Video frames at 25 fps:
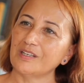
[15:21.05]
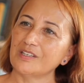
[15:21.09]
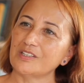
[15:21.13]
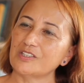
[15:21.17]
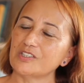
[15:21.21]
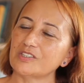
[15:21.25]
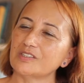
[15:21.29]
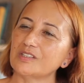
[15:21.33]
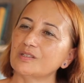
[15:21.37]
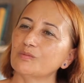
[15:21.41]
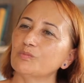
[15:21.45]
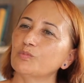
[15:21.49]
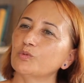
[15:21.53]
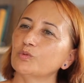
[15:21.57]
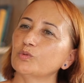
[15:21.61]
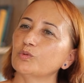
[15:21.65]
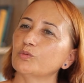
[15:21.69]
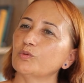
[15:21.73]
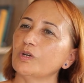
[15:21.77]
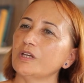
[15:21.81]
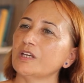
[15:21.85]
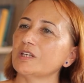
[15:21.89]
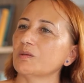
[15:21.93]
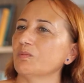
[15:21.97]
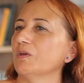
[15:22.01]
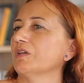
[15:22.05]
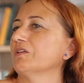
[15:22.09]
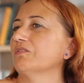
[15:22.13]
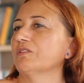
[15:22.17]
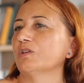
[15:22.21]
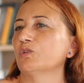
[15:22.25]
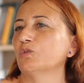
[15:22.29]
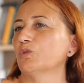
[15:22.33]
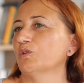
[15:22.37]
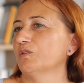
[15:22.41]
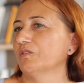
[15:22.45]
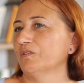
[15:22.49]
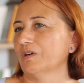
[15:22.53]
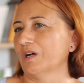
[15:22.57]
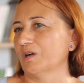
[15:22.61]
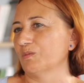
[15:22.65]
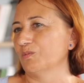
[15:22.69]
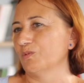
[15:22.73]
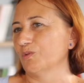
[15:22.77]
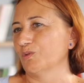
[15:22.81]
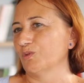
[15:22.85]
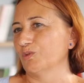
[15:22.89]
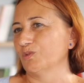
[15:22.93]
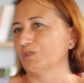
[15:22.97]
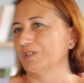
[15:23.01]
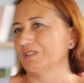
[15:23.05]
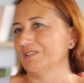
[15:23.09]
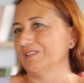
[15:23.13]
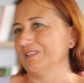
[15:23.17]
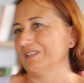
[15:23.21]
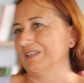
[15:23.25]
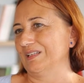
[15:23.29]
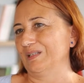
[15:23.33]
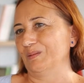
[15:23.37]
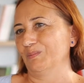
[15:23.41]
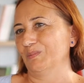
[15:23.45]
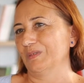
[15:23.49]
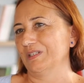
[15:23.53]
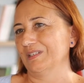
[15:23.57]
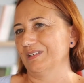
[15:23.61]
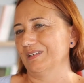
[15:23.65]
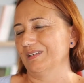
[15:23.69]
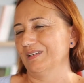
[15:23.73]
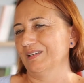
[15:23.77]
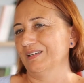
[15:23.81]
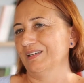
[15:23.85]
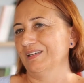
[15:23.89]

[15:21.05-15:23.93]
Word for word: İşte bu ekmek ve gül var bugün de diyelim ki.